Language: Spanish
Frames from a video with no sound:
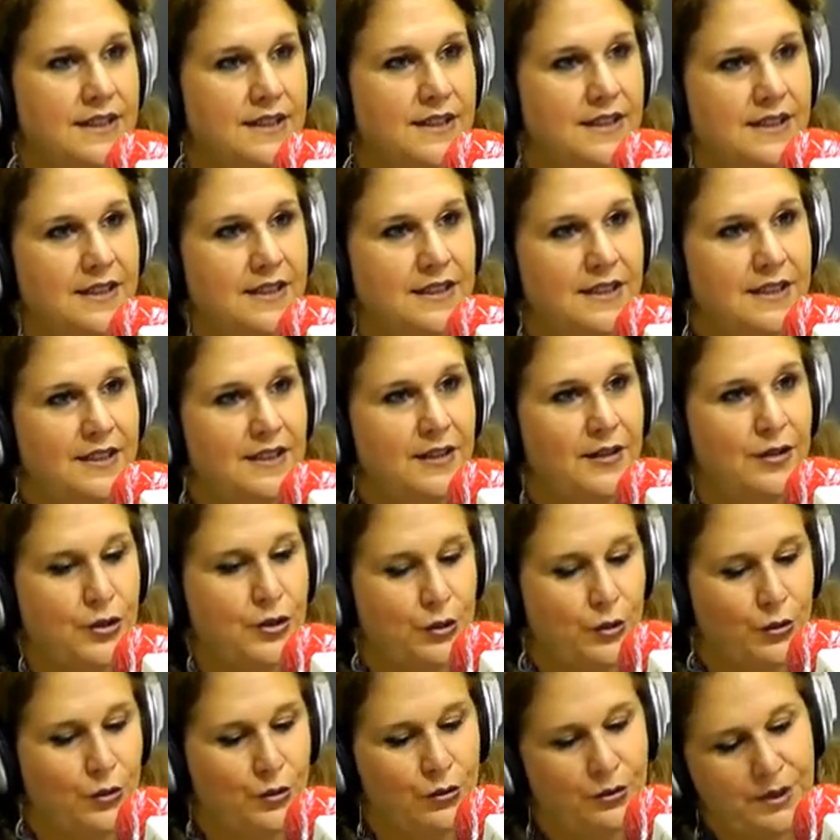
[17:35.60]
Y
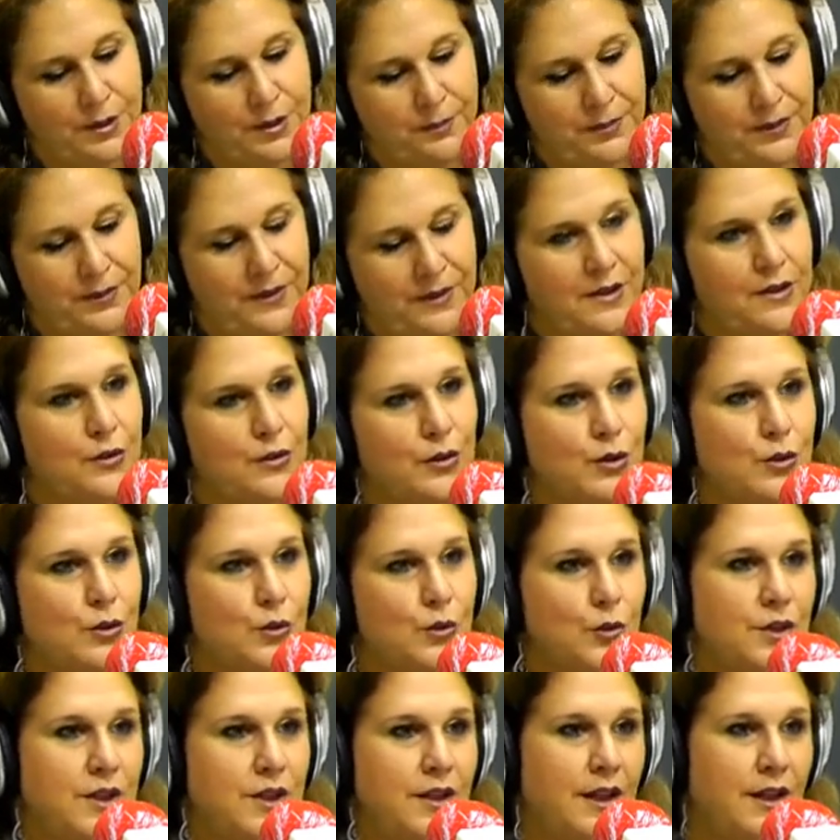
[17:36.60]
yo siempre digo que
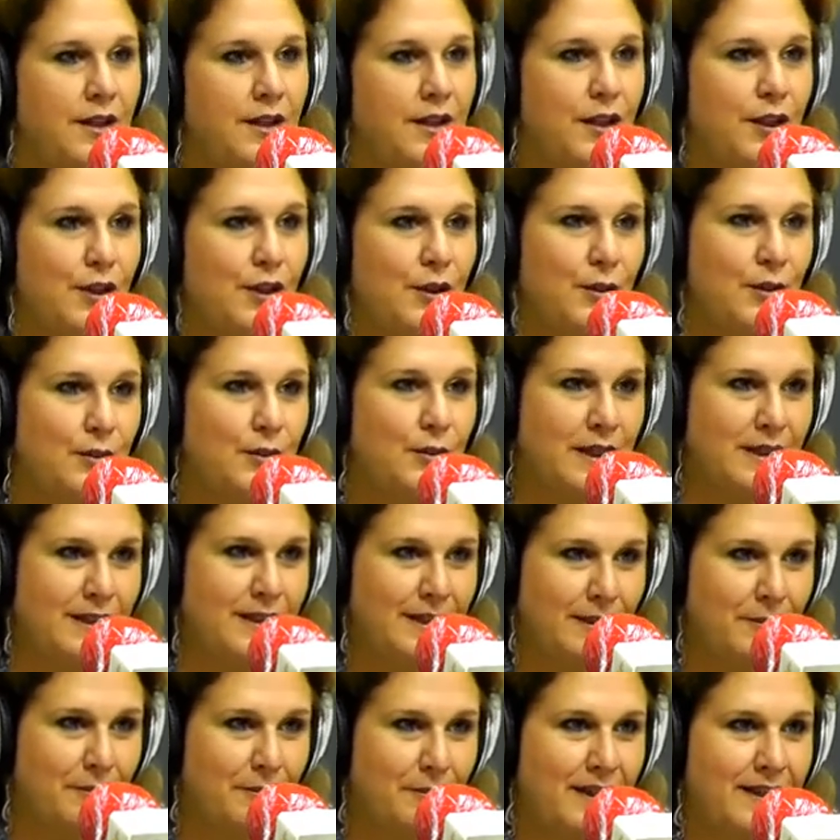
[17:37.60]
sus silencios
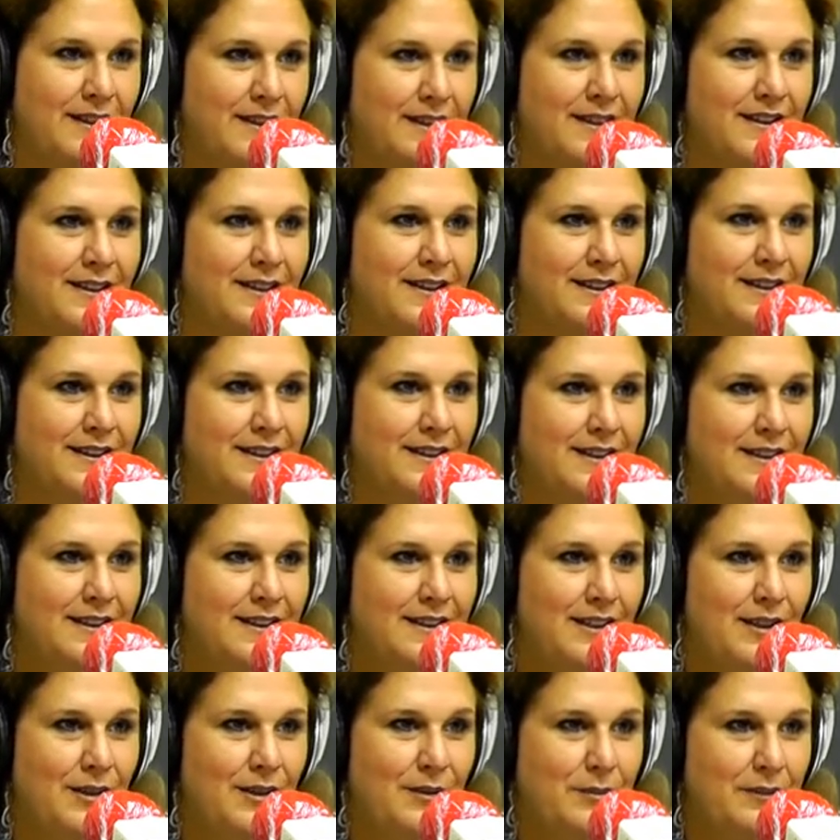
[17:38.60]
valían más que
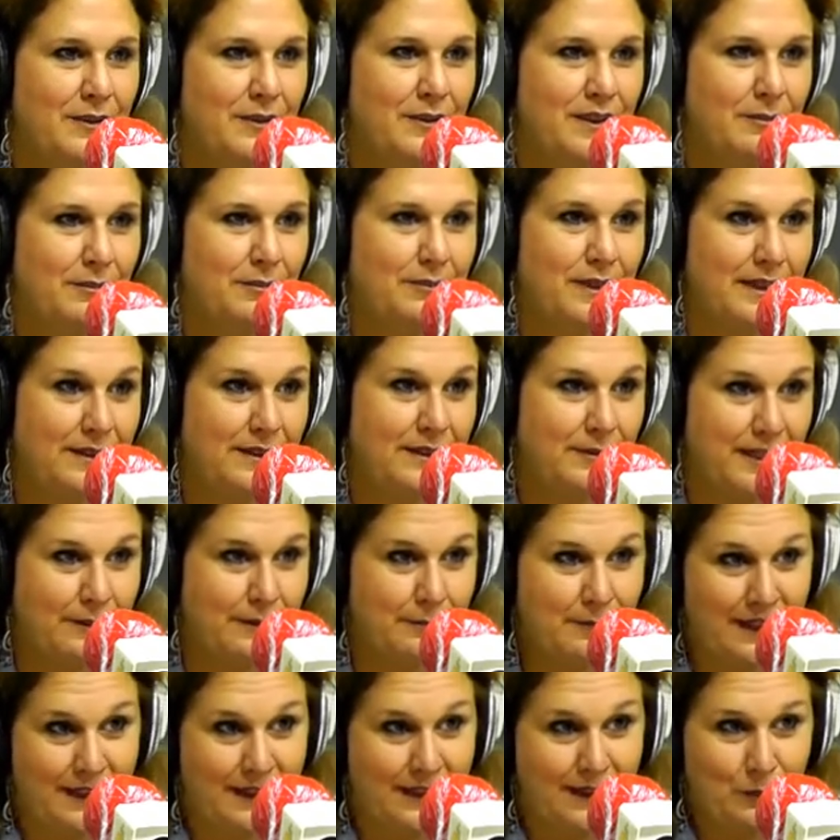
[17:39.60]

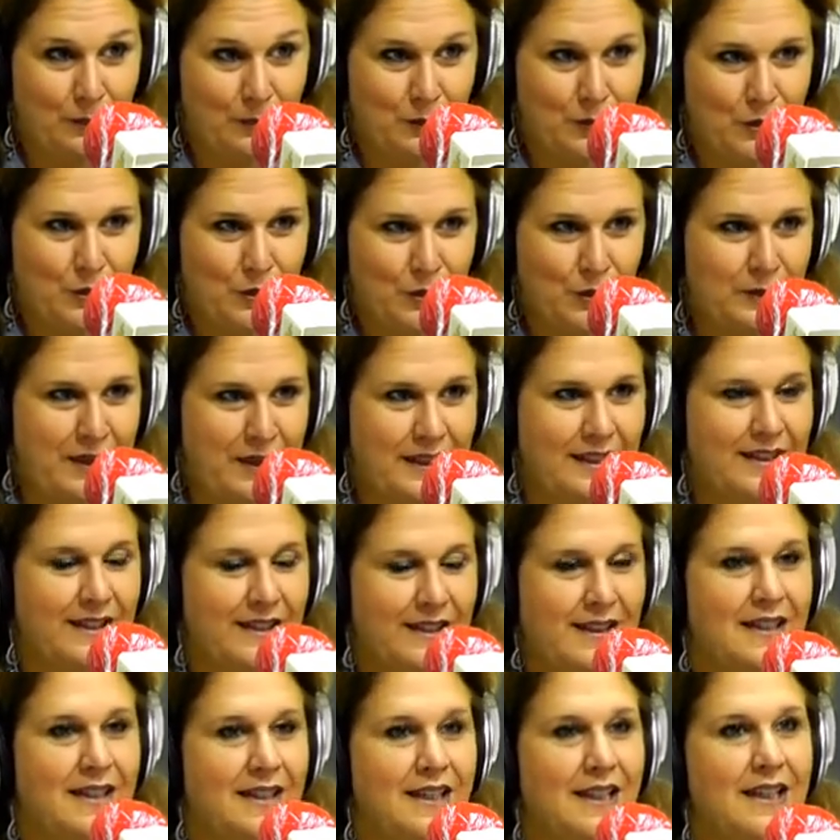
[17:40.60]
valían mucho más
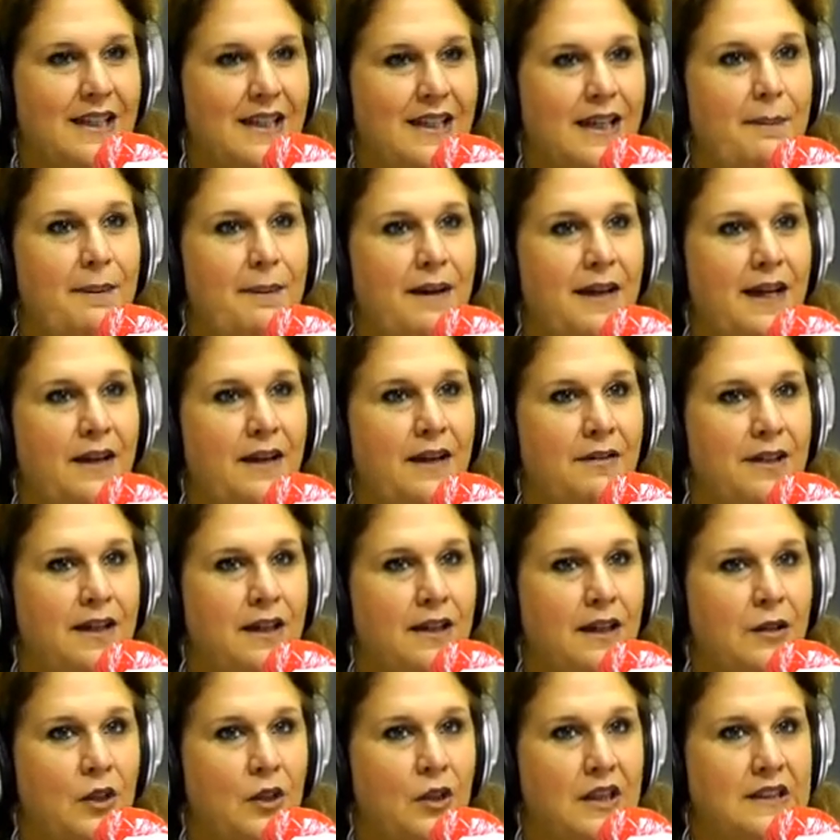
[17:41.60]
que, las palabras
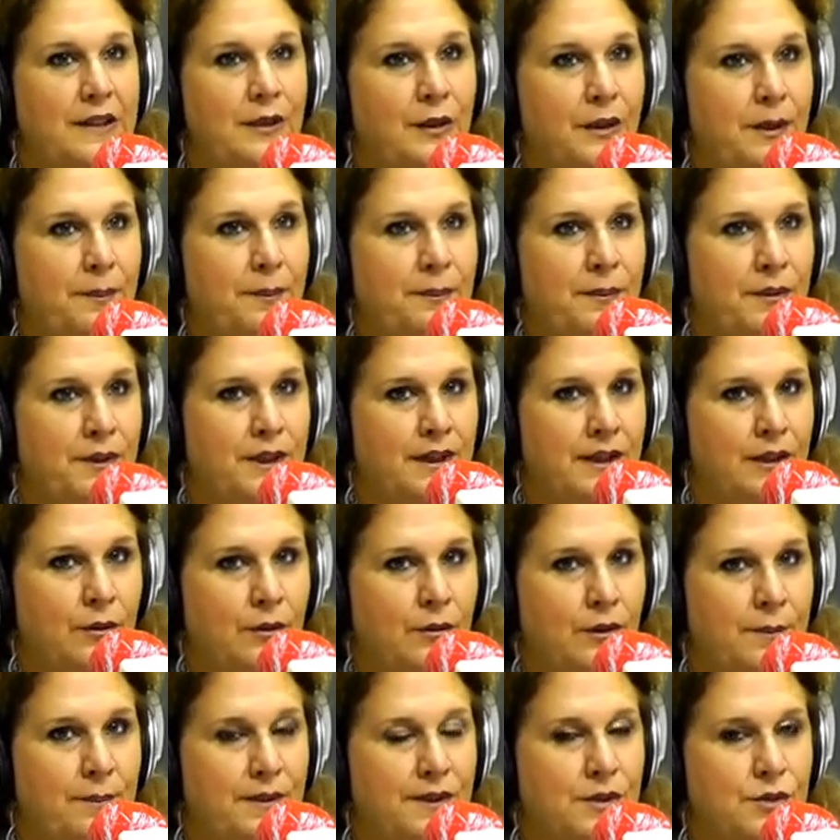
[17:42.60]
en ocasiones, porque era
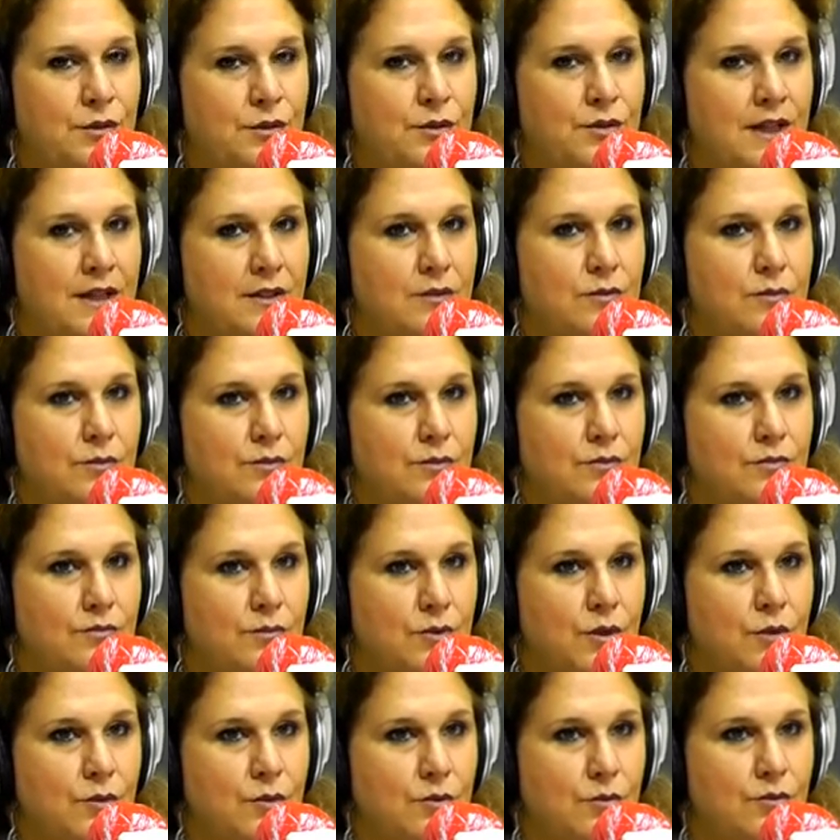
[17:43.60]
una persona con,
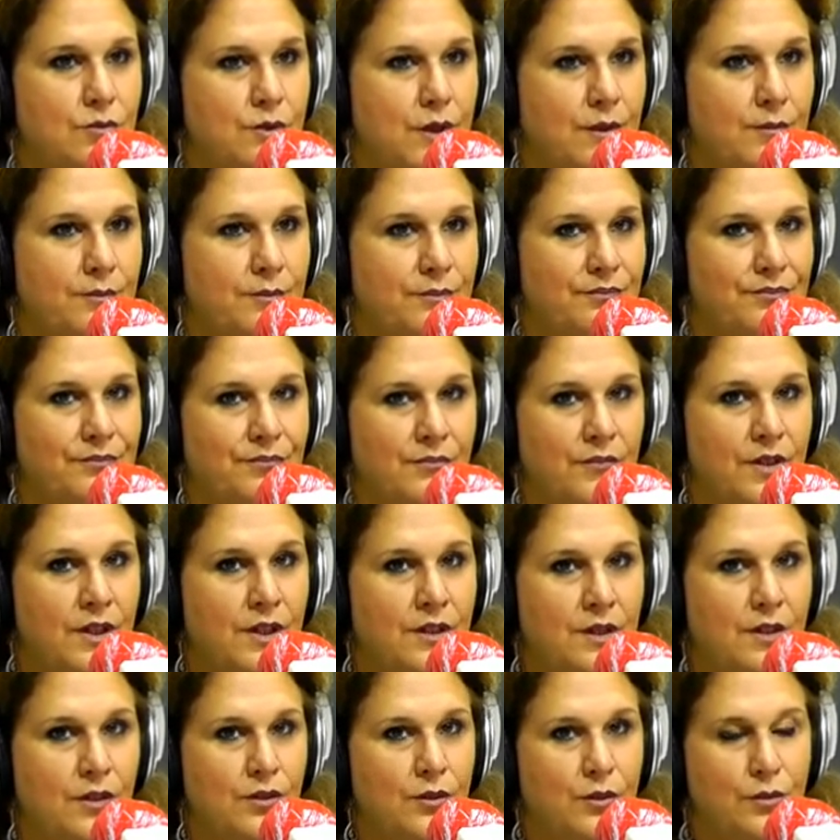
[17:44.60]
con
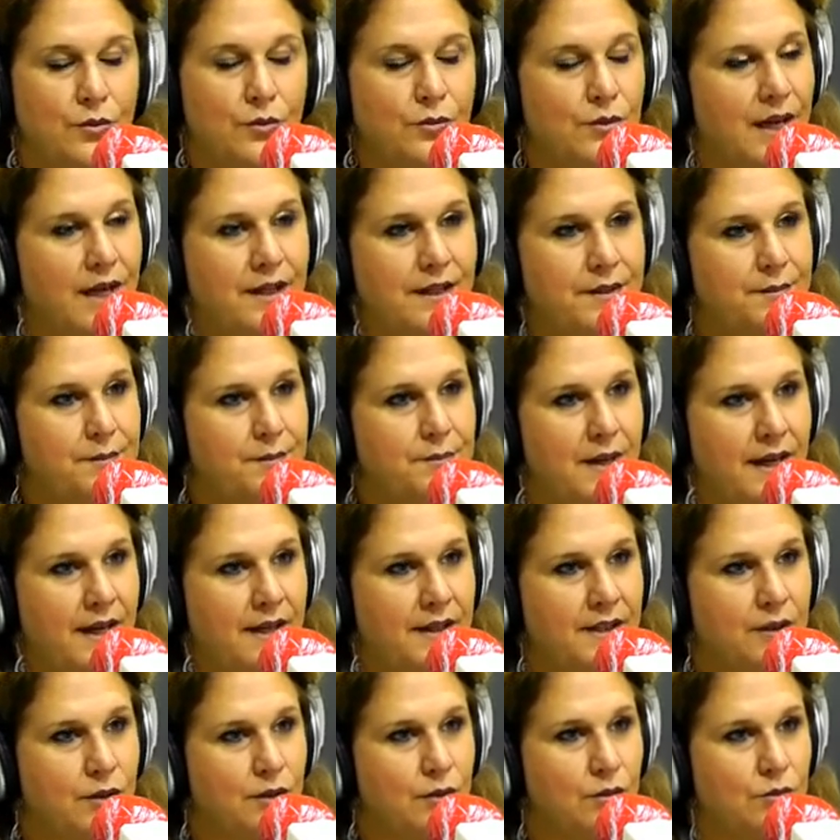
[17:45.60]
con un carisma
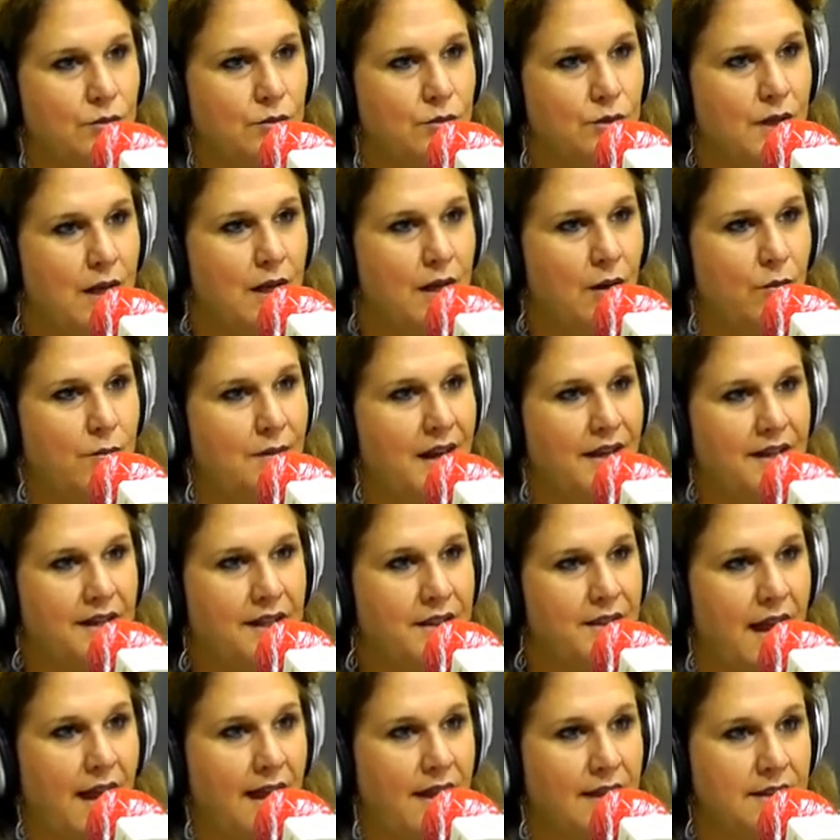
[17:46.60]
y con una
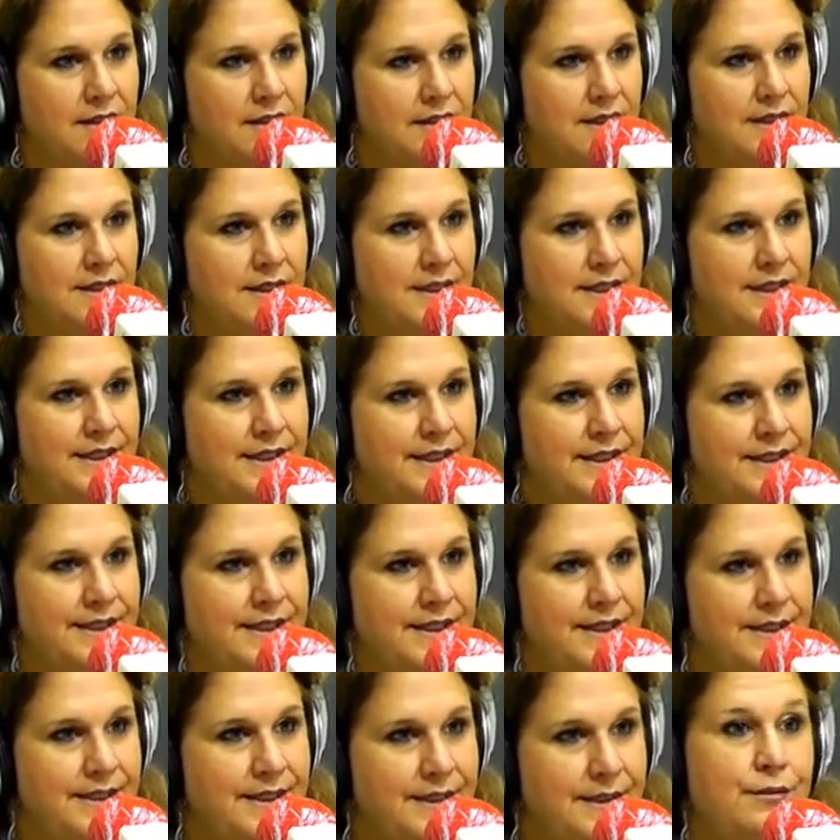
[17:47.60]
humanidad
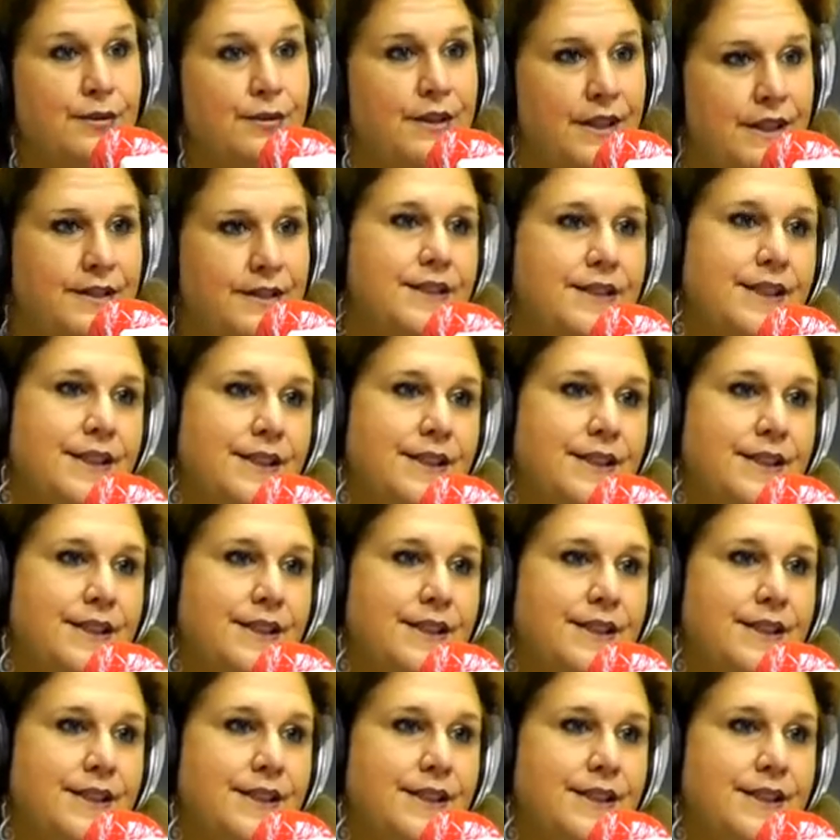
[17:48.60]
eh, desbordante.